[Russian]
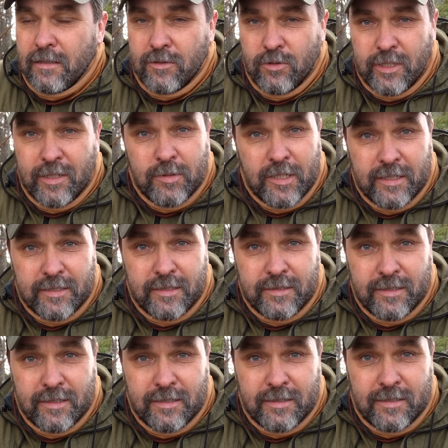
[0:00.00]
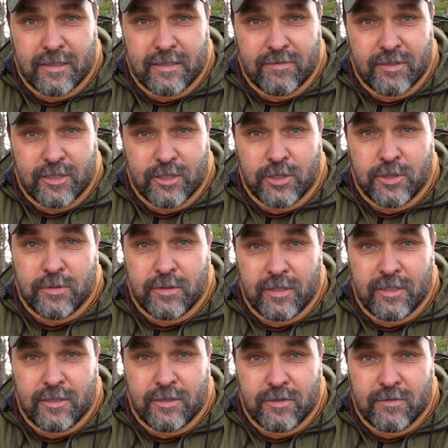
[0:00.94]
Но я бы хотел назвать еще и
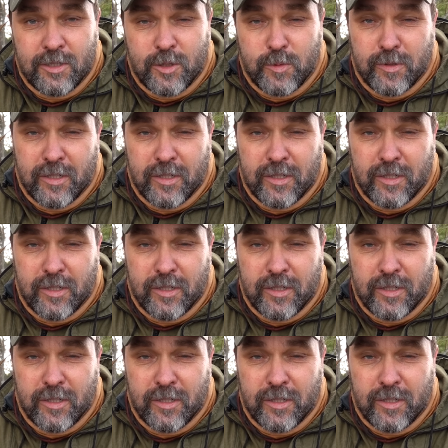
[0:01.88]
третью вещь,